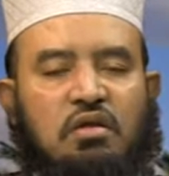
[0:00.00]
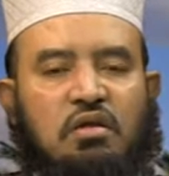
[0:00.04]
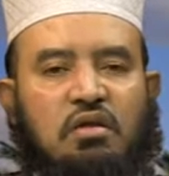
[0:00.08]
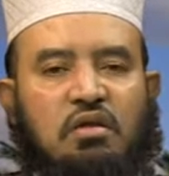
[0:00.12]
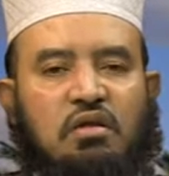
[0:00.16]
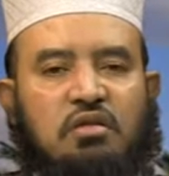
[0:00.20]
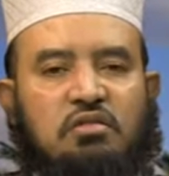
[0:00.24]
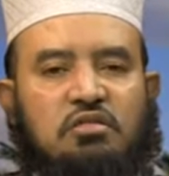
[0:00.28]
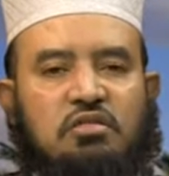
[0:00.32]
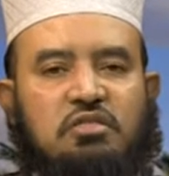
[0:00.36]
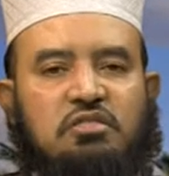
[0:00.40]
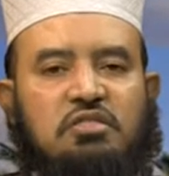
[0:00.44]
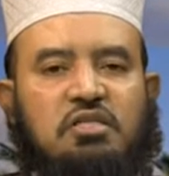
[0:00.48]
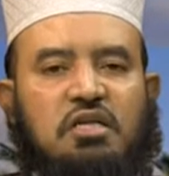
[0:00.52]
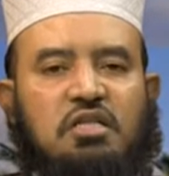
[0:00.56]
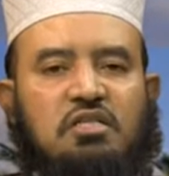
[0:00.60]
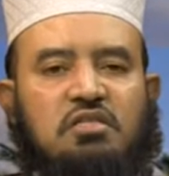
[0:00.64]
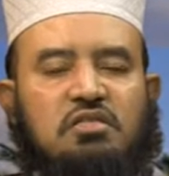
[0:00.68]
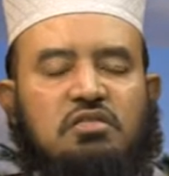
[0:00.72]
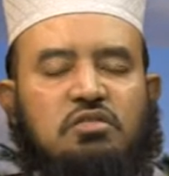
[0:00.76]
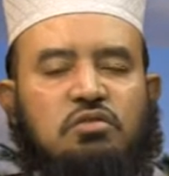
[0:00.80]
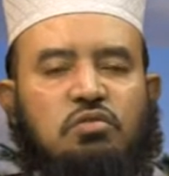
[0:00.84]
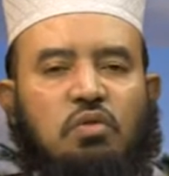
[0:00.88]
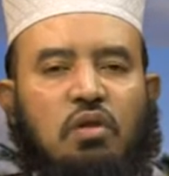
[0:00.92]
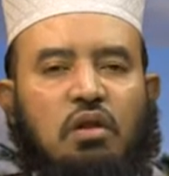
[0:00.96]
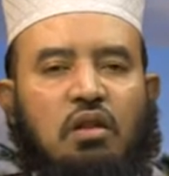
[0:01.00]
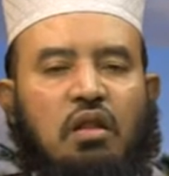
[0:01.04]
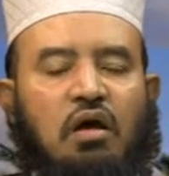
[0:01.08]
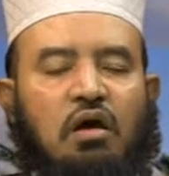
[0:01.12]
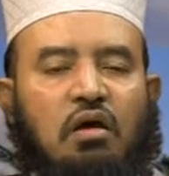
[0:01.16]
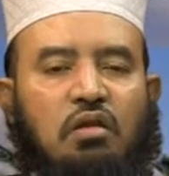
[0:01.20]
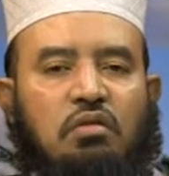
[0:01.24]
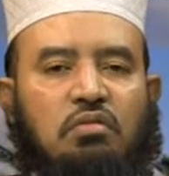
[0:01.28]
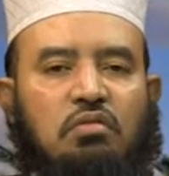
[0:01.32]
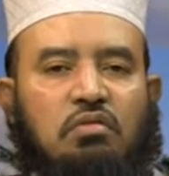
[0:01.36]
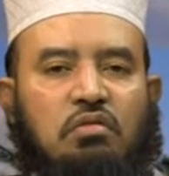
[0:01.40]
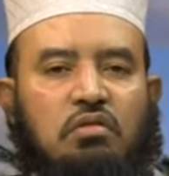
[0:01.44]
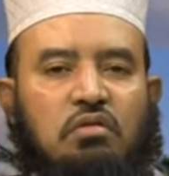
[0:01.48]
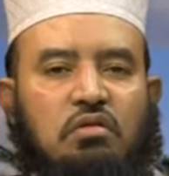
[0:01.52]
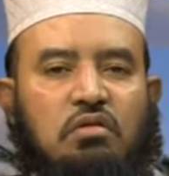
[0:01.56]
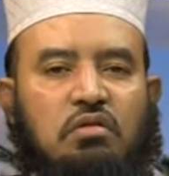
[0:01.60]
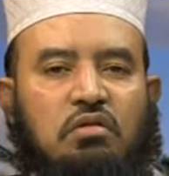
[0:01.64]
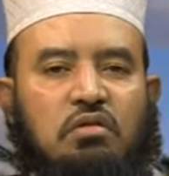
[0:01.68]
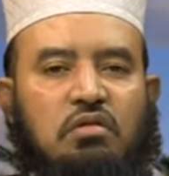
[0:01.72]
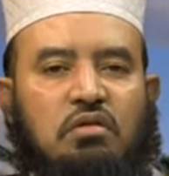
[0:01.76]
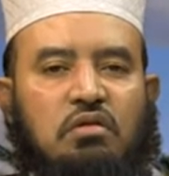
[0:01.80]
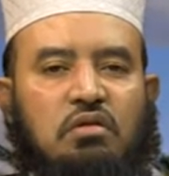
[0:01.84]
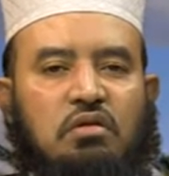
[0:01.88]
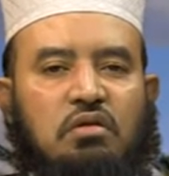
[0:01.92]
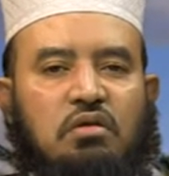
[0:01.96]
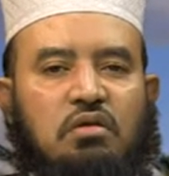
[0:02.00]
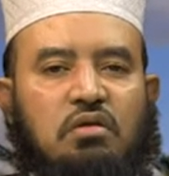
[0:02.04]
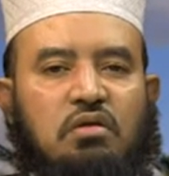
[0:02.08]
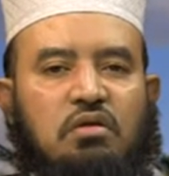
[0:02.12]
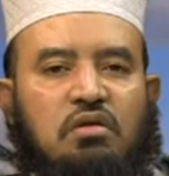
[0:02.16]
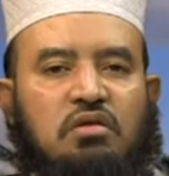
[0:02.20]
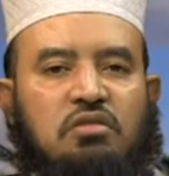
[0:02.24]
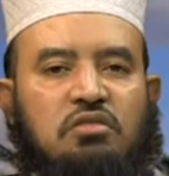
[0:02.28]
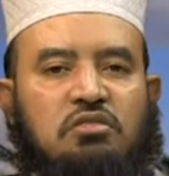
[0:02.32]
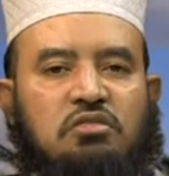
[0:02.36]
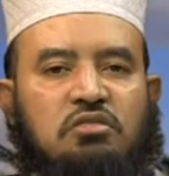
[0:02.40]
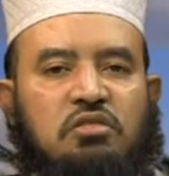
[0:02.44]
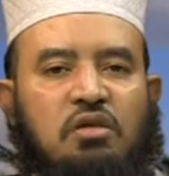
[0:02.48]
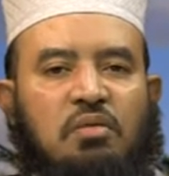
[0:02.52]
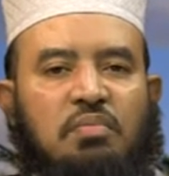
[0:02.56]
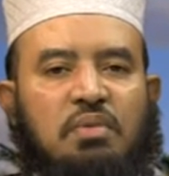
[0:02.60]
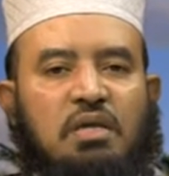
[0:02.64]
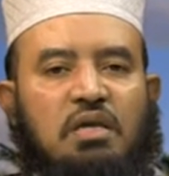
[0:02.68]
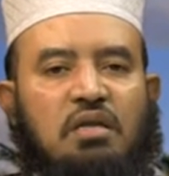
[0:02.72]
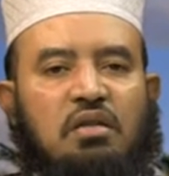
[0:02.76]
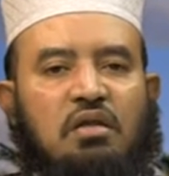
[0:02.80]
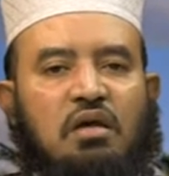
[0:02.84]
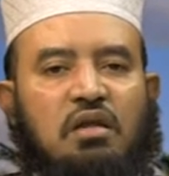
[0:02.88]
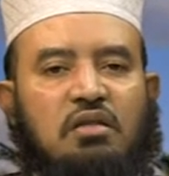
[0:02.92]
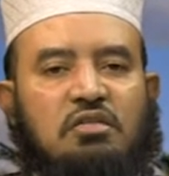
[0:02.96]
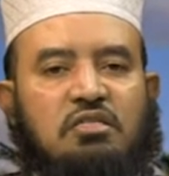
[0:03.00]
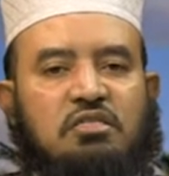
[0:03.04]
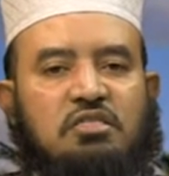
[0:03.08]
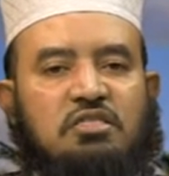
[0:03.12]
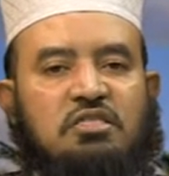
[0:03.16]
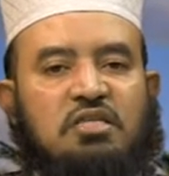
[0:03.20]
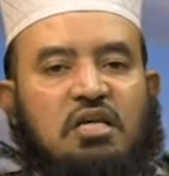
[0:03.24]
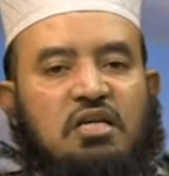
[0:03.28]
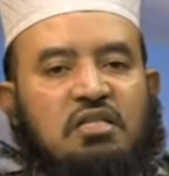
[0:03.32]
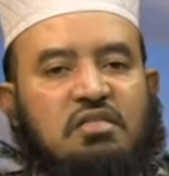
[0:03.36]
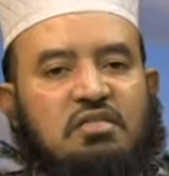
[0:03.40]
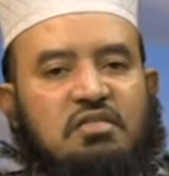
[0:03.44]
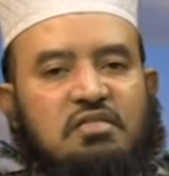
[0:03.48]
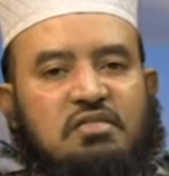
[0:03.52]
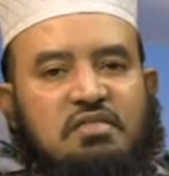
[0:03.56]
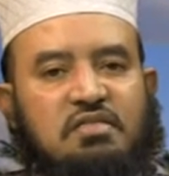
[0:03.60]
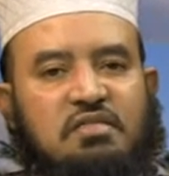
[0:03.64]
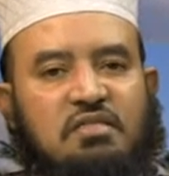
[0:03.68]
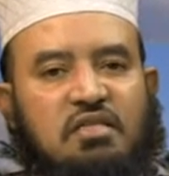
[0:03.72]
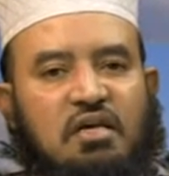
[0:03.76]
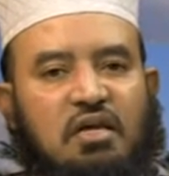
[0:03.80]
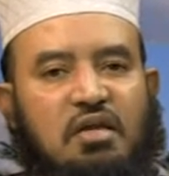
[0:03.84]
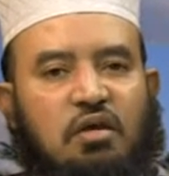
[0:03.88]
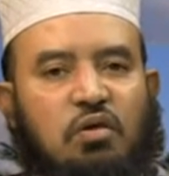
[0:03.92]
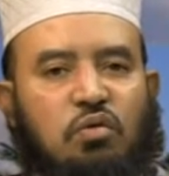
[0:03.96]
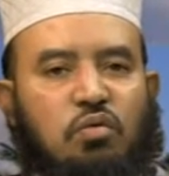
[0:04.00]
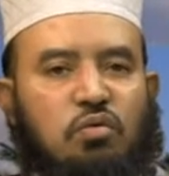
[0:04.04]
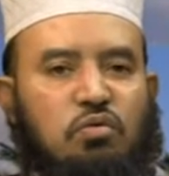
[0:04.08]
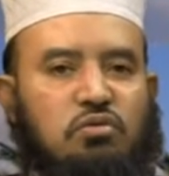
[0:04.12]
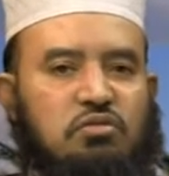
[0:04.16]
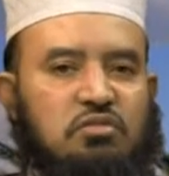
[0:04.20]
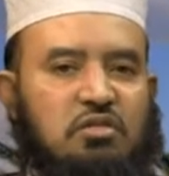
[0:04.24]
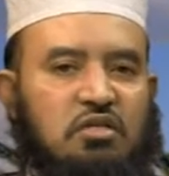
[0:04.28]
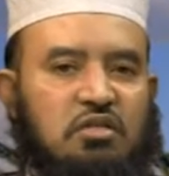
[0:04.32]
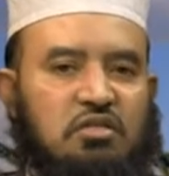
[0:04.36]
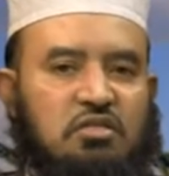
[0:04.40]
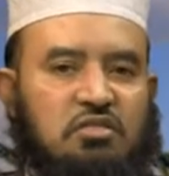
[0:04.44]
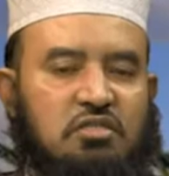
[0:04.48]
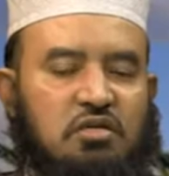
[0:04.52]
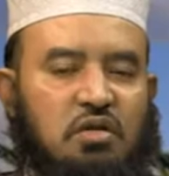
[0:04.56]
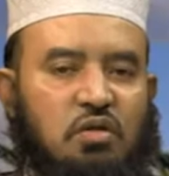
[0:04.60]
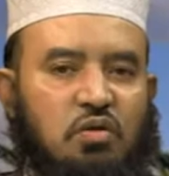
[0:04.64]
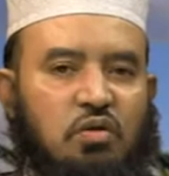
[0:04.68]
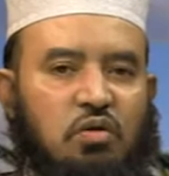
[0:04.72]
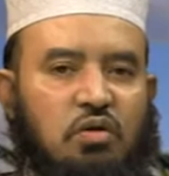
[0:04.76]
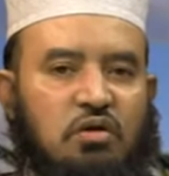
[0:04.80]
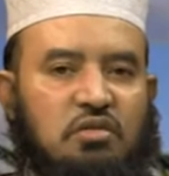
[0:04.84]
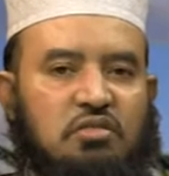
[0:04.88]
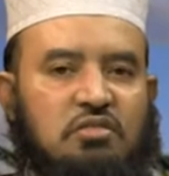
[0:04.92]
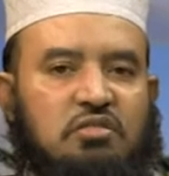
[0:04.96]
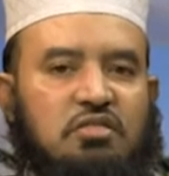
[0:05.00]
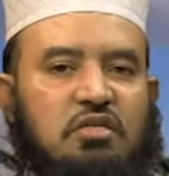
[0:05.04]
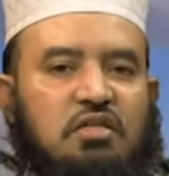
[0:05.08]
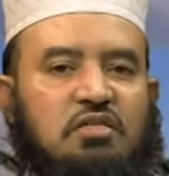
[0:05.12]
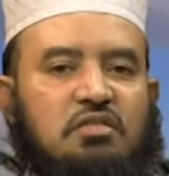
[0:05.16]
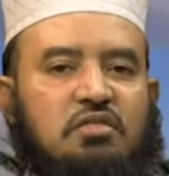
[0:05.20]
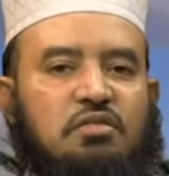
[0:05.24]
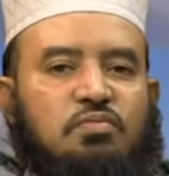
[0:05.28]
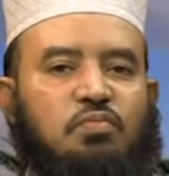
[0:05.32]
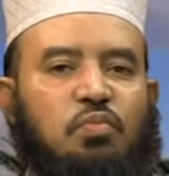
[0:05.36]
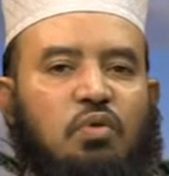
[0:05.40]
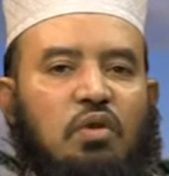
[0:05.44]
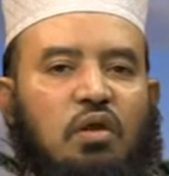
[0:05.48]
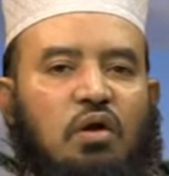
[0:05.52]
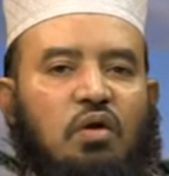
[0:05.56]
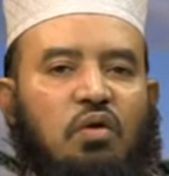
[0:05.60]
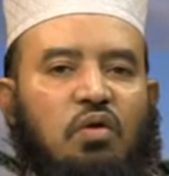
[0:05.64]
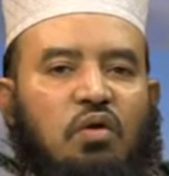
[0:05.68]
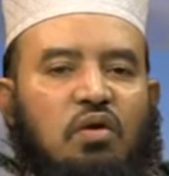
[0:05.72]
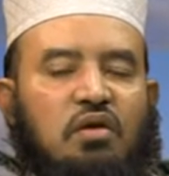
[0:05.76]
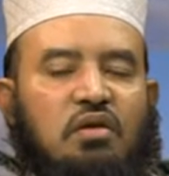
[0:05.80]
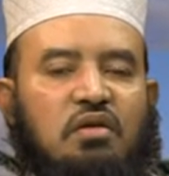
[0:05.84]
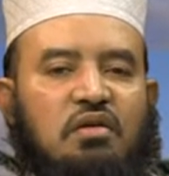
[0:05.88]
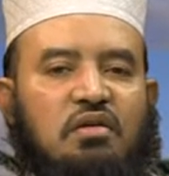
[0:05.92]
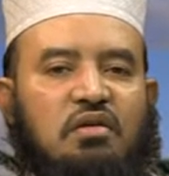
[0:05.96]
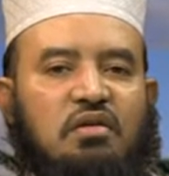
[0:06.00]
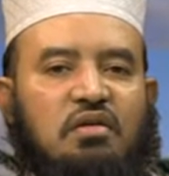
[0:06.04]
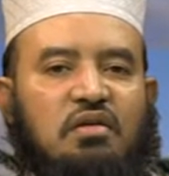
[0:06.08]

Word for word: যে জিনসুল আর্দ জমিনের জিন্স থেকে কোনো জিনিস যেন হয় জিন্স বলা হয়